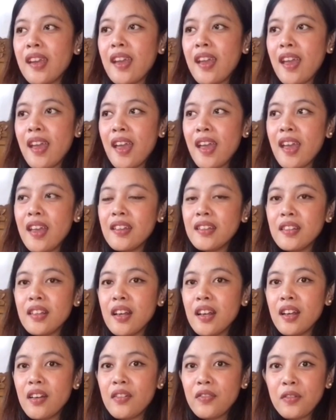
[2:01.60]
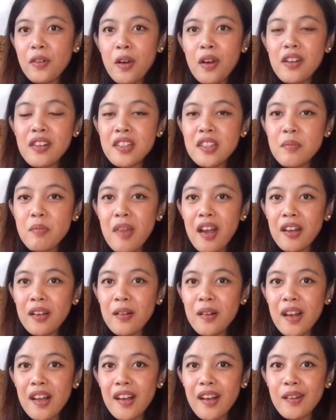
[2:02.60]
And of course,
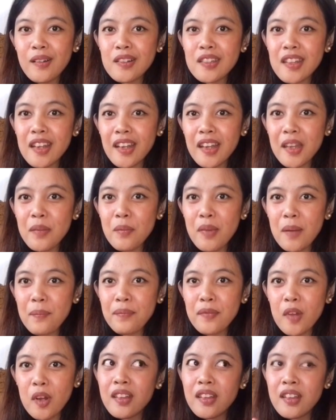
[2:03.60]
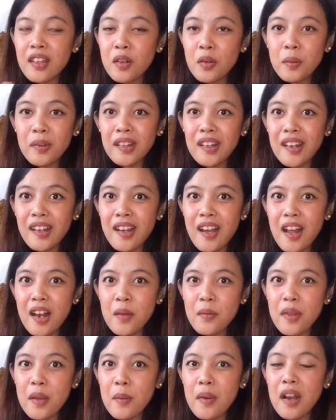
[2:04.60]
bago lang ako sa K-pop noon. Hindi ko pa talaga
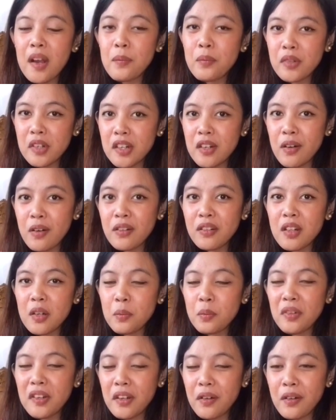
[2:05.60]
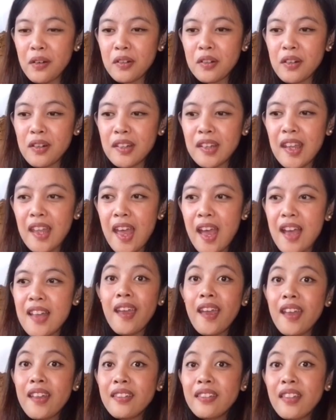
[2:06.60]
alam yung mga pre-order, pre-order na yan.
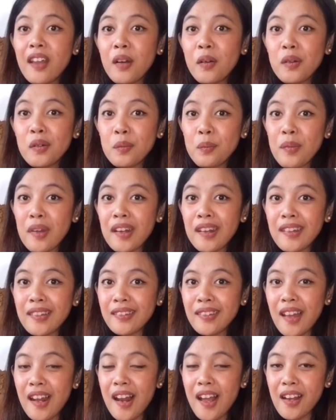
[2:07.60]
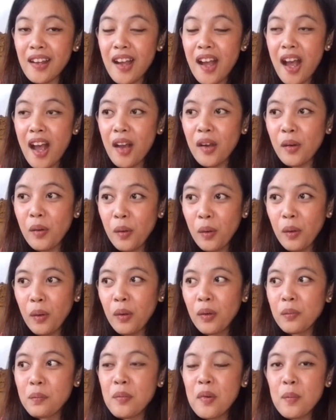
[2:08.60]
And takot pa rin talaga
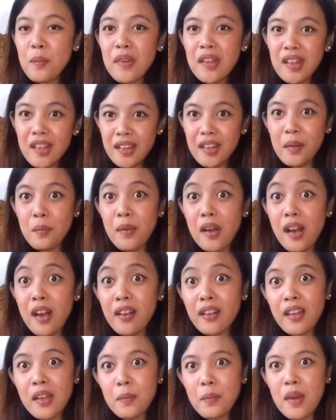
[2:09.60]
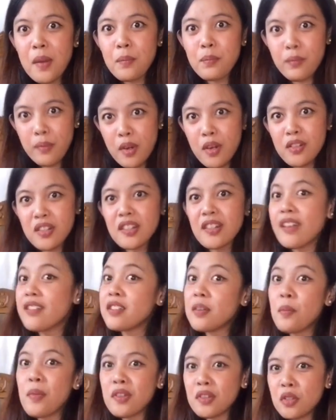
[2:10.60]
akong bumili ng mga K-pop merch
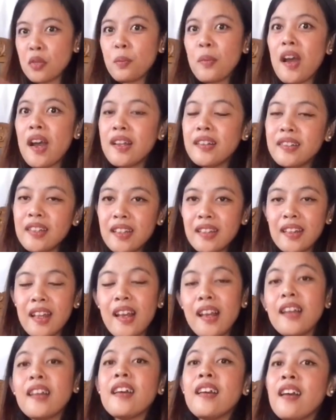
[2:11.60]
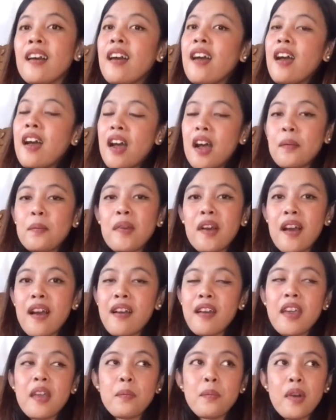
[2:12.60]
kasi medyo mahal din talaga ang
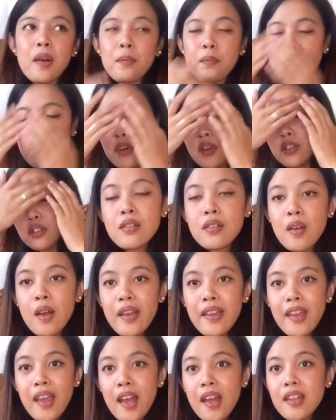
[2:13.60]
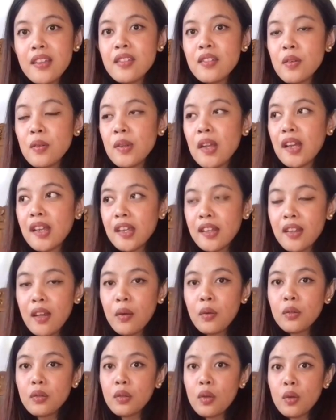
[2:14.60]
mga K-pop merch. So ayan, so
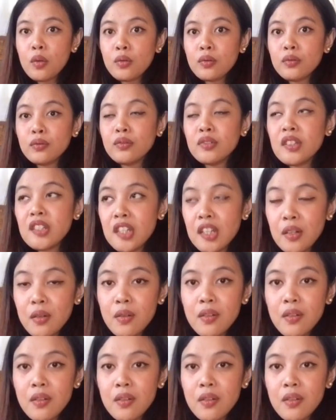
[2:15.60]
nakita ko tong Chingo